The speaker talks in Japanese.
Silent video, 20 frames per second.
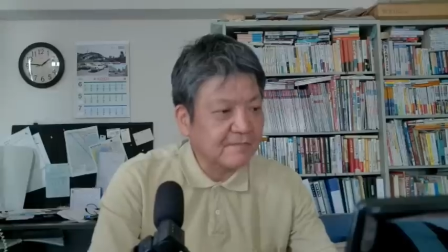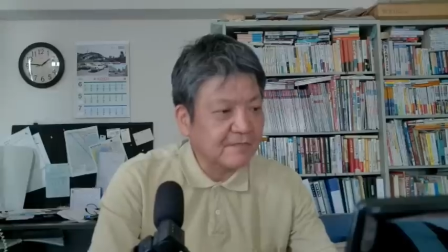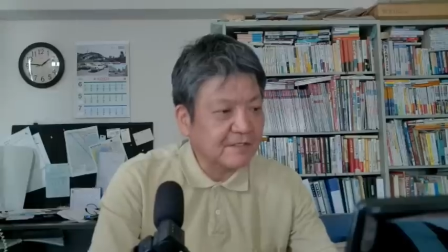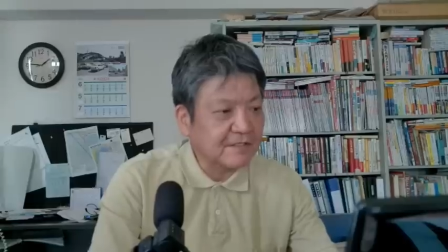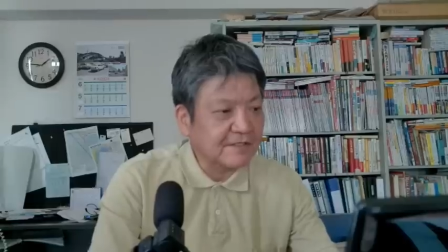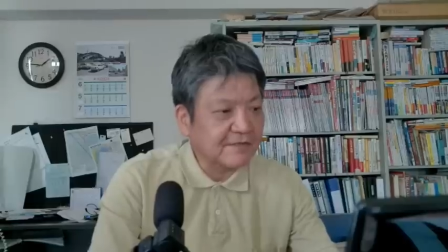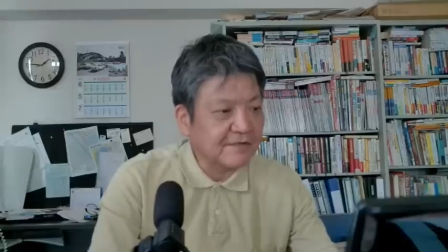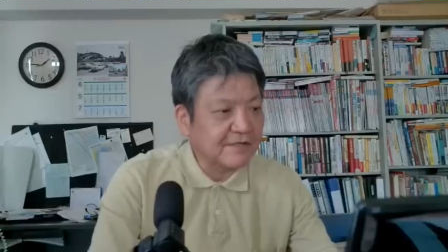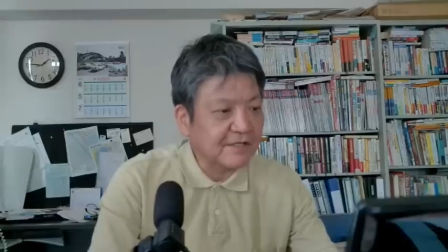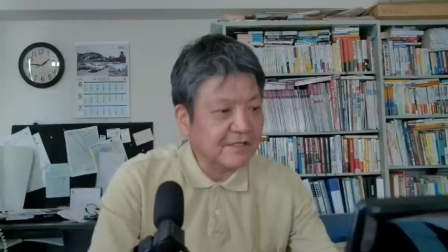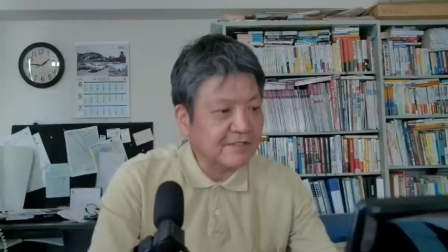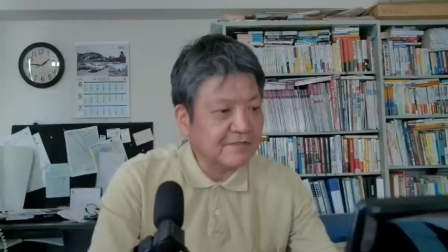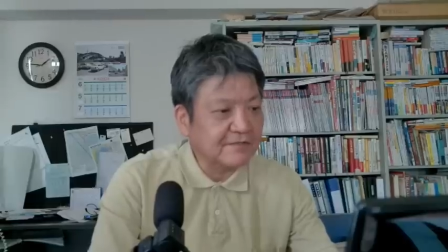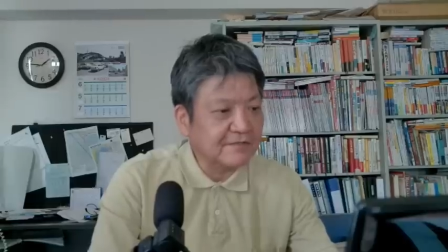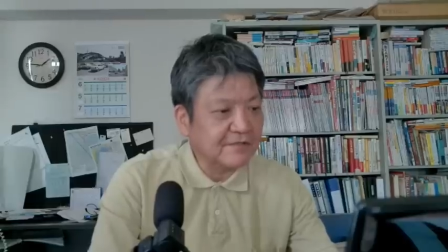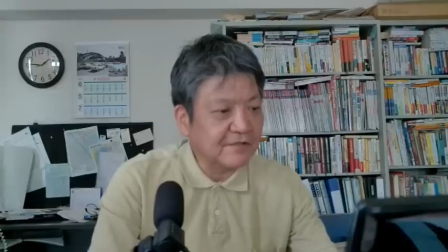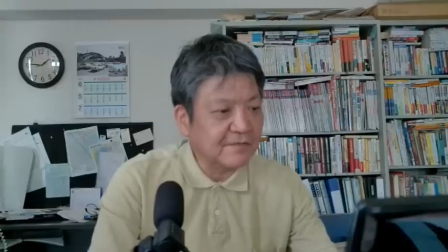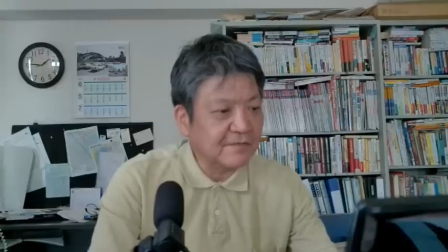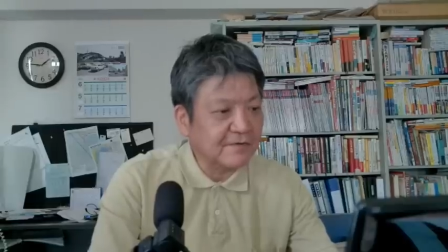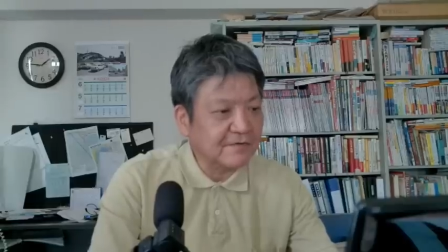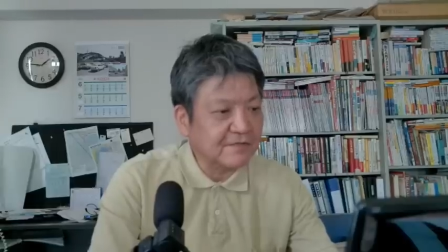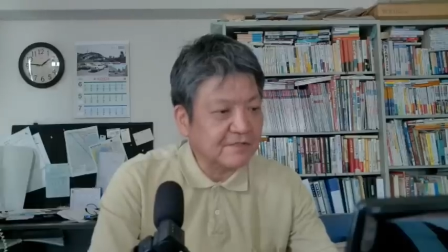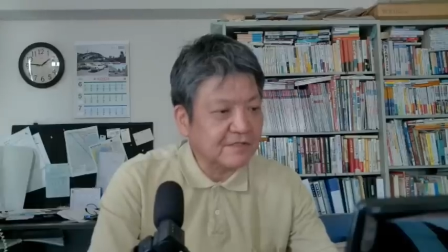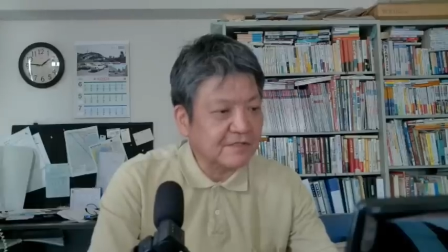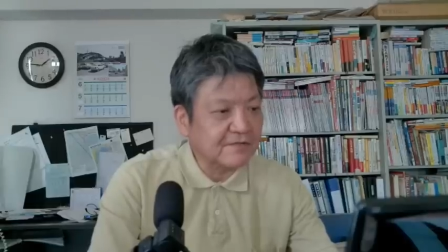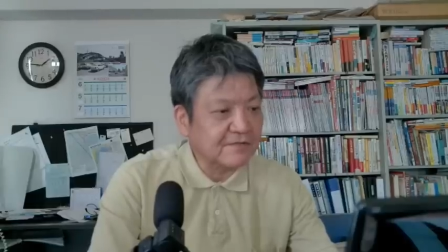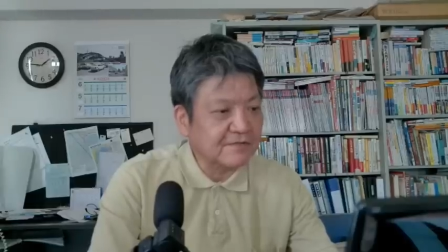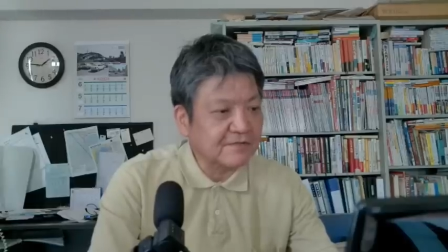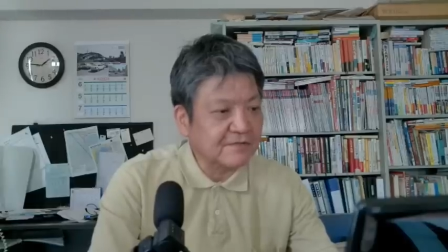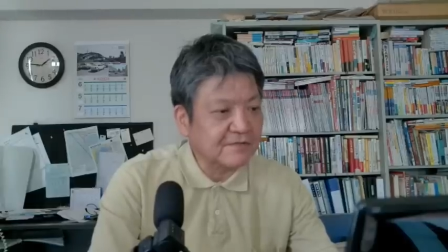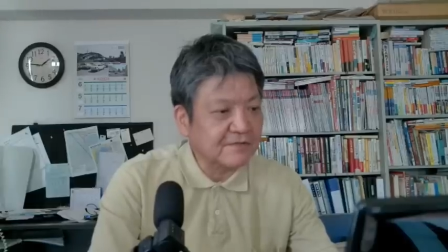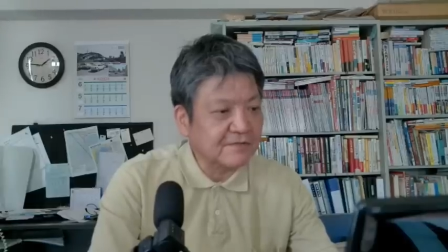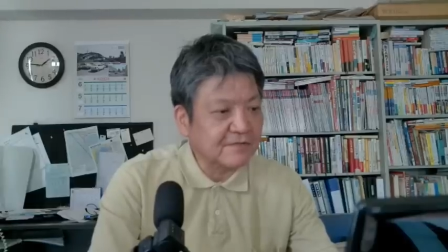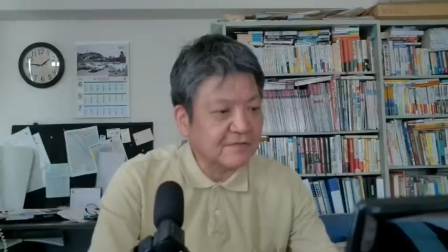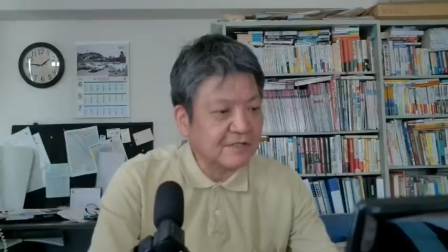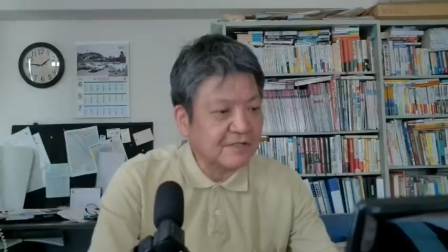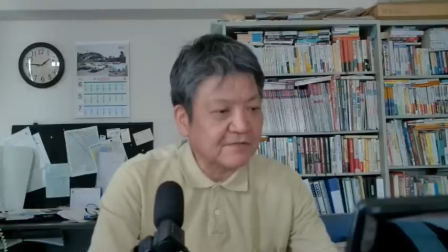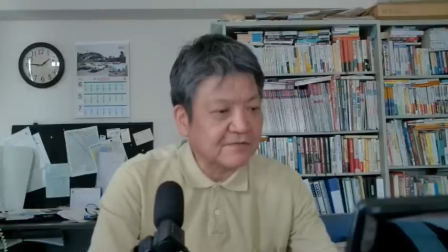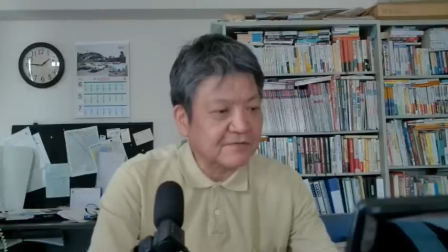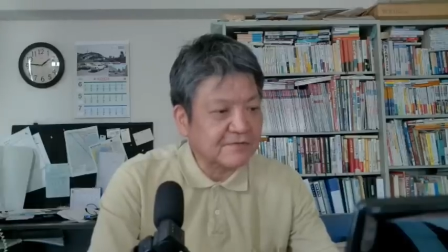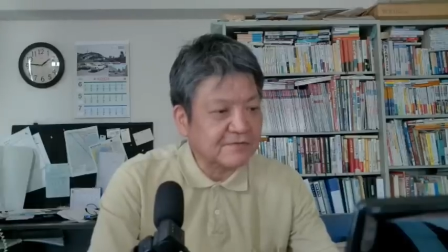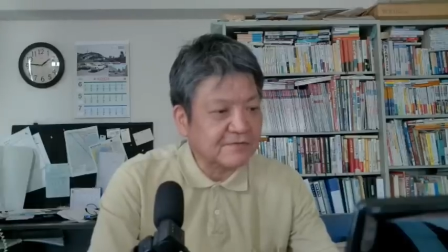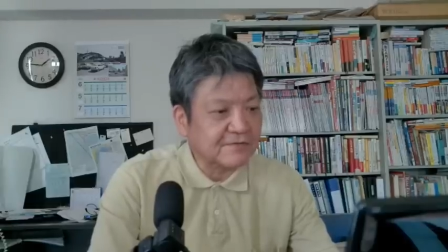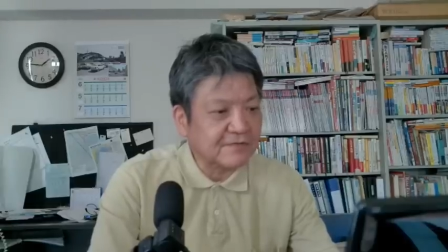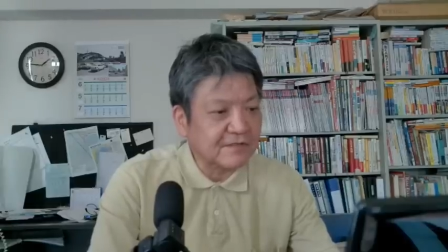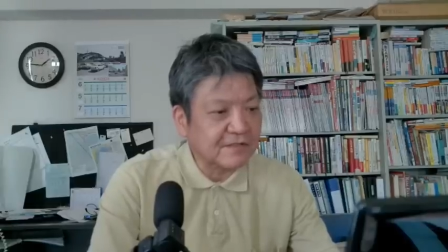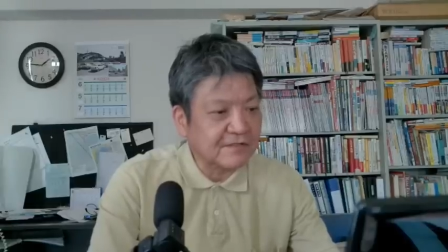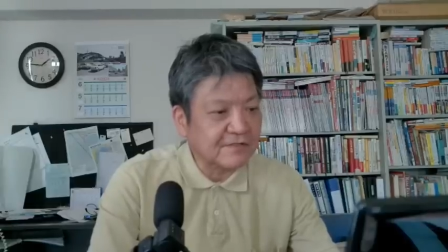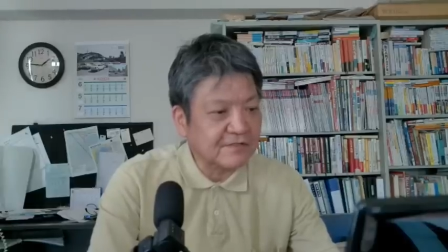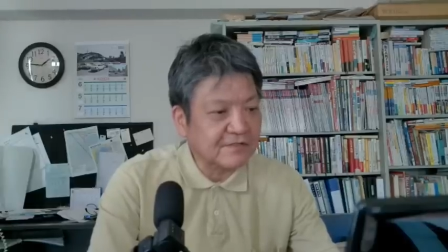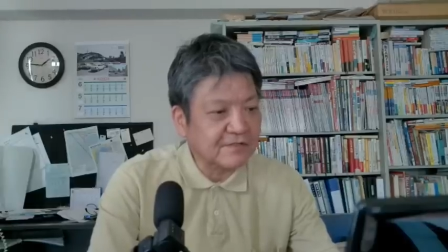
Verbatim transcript: または永住権を持っている人の家族とか、